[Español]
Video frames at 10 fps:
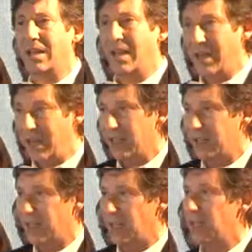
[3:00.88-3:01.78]
que tienen que ver
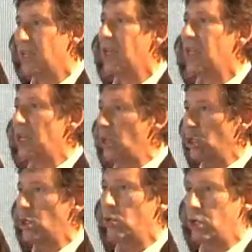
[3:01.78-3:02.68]
con la prevención,
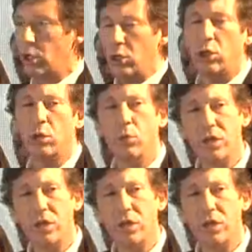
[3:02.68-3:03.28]
la cuestión